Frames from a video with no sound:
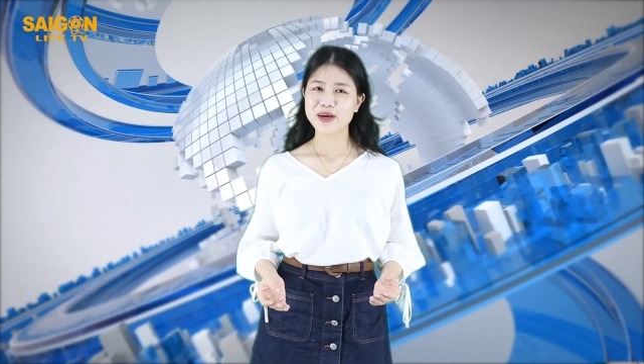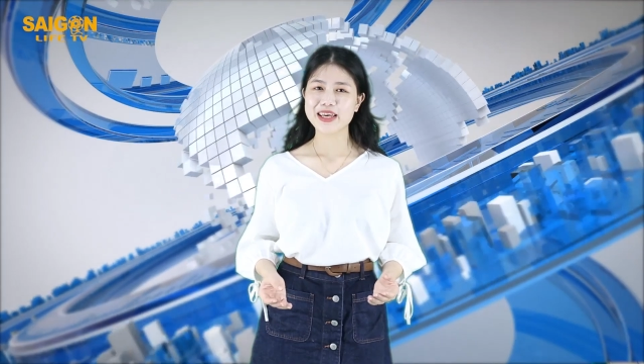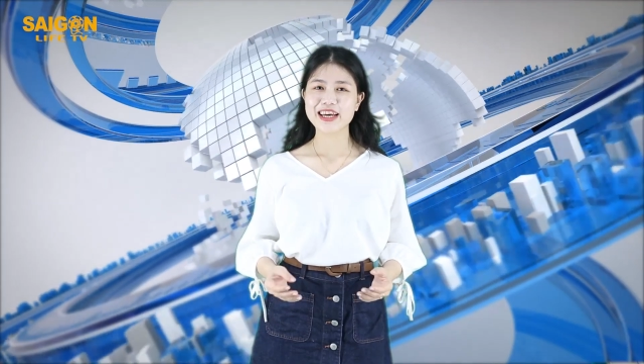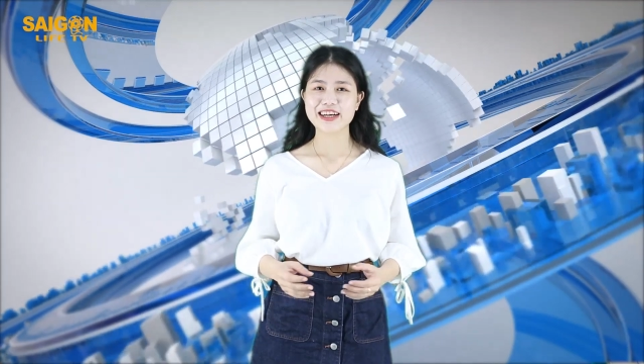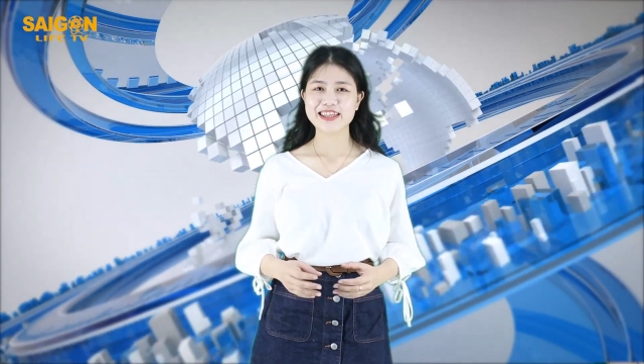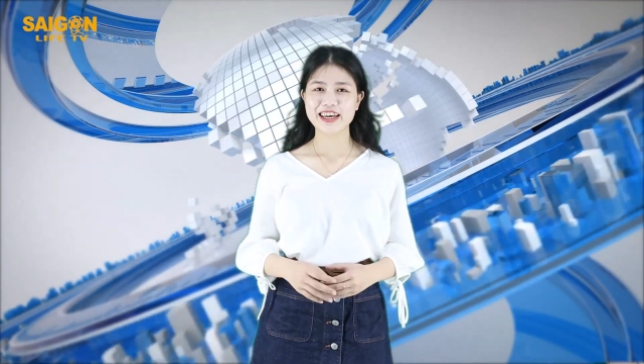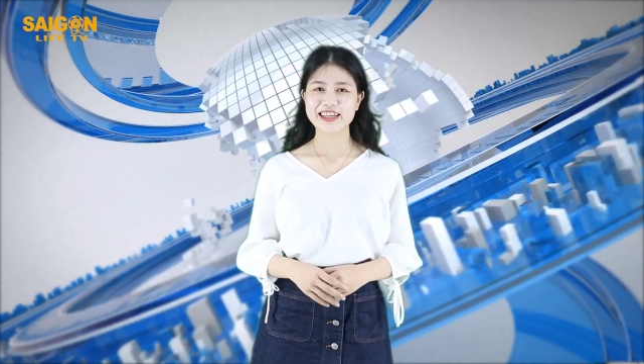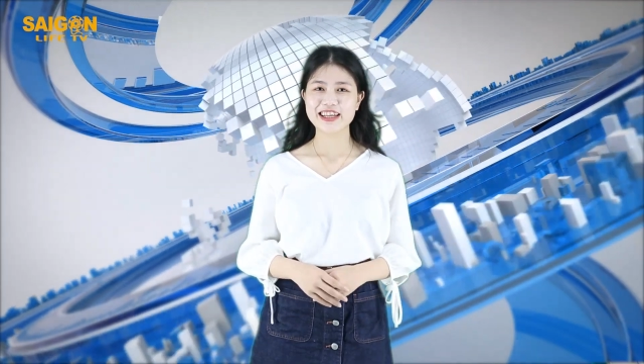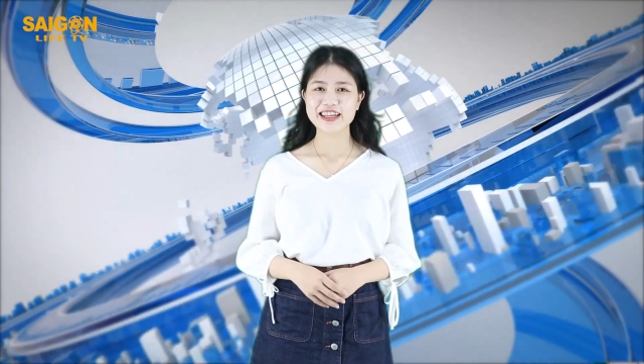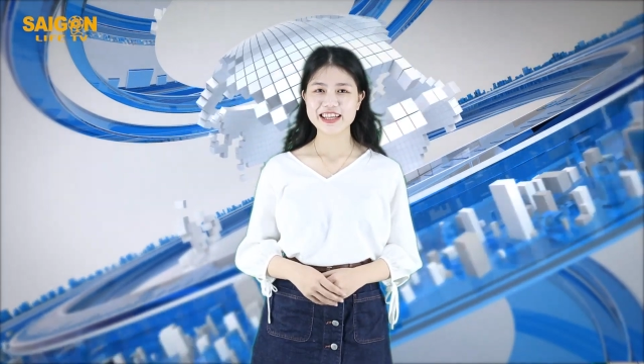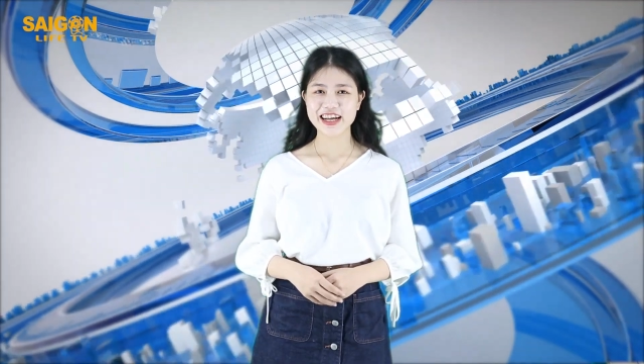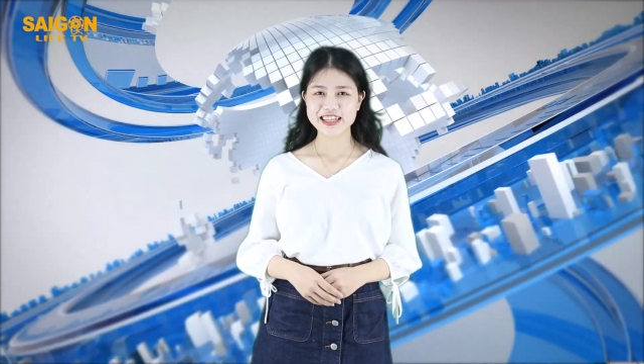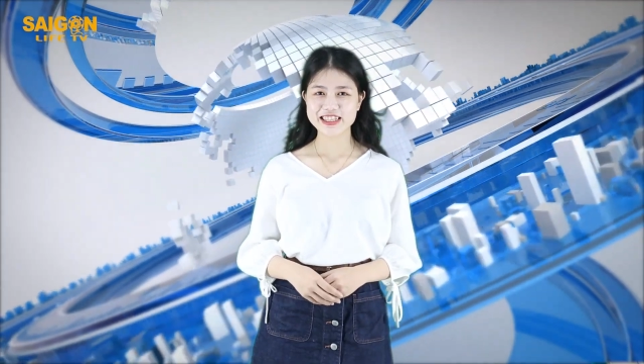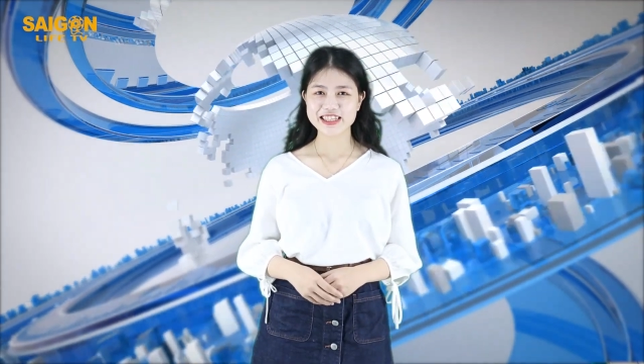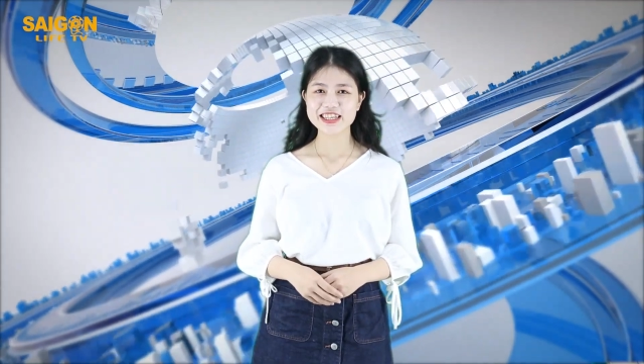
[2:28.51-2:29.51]
Còn bây giờ
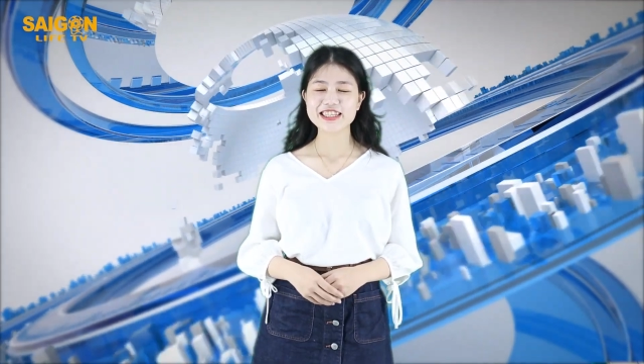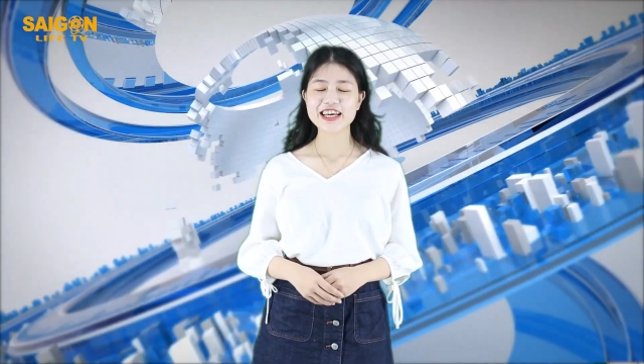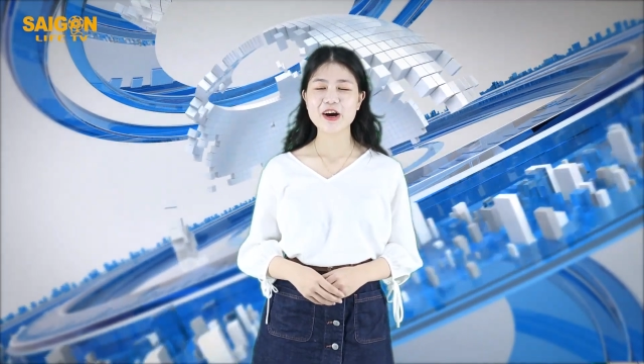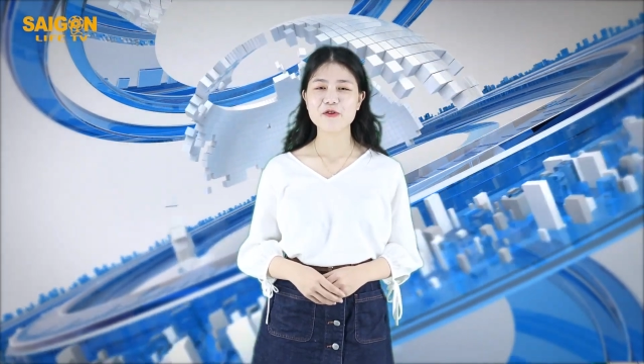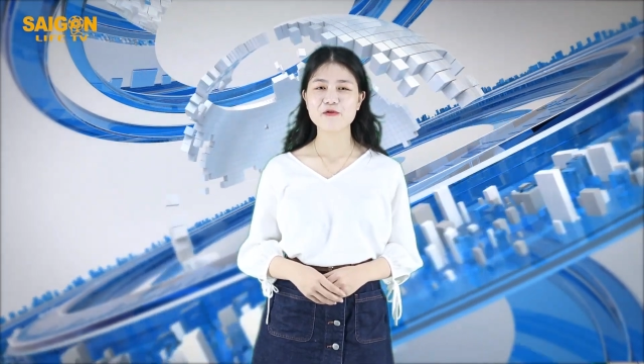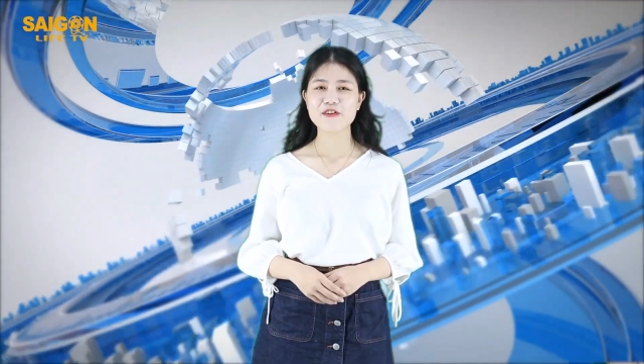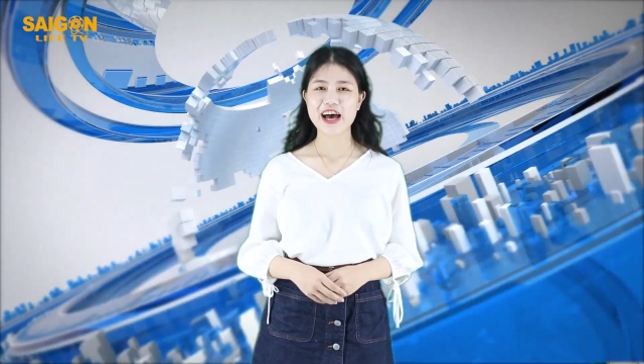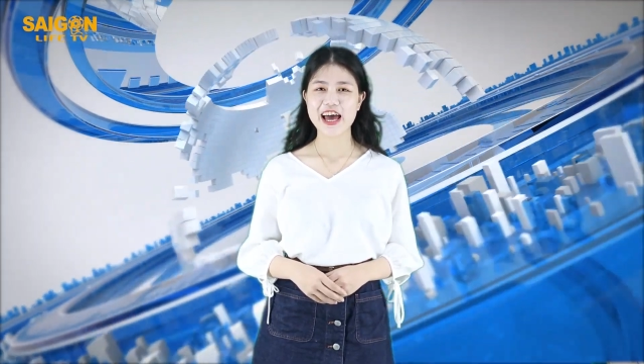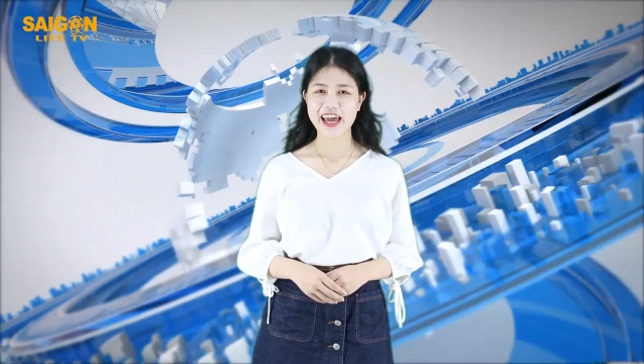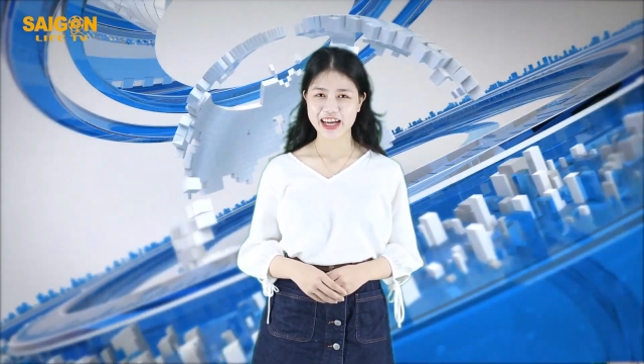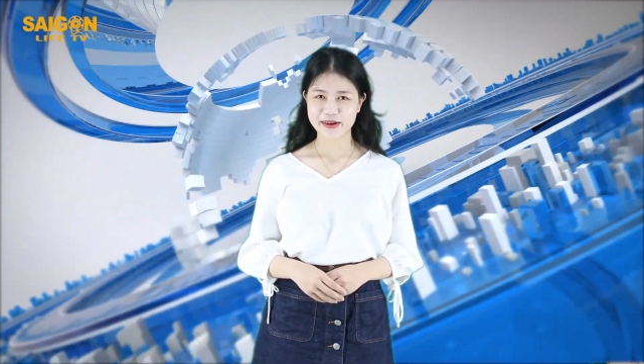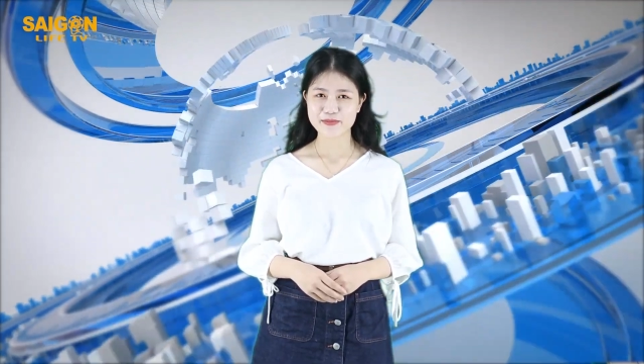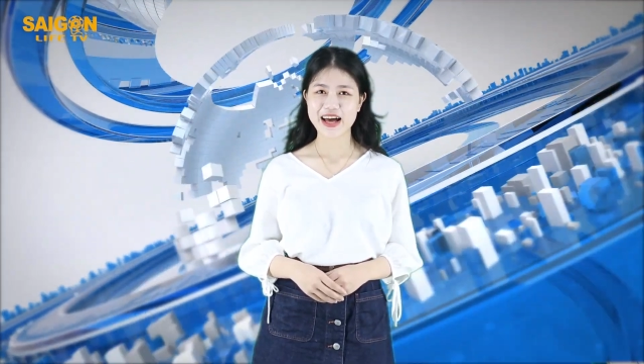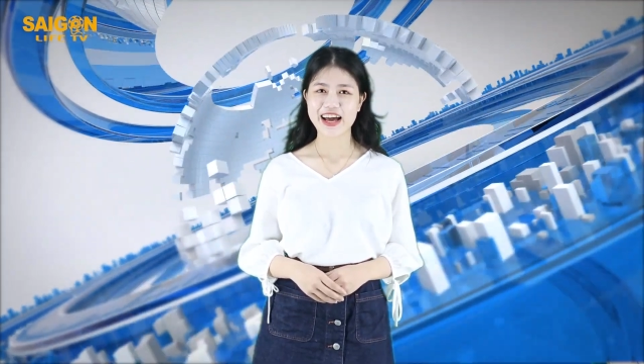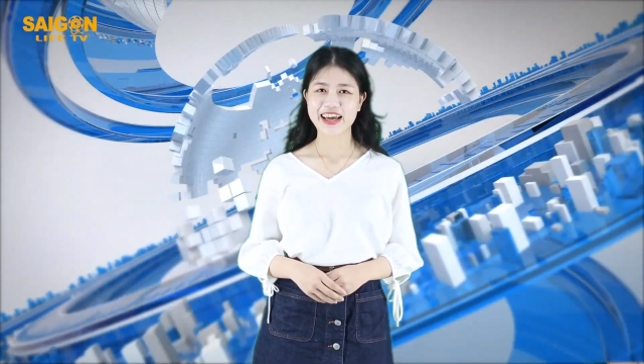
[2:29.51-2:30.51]
thì Thanh Thanh xin chào và hẹn gặp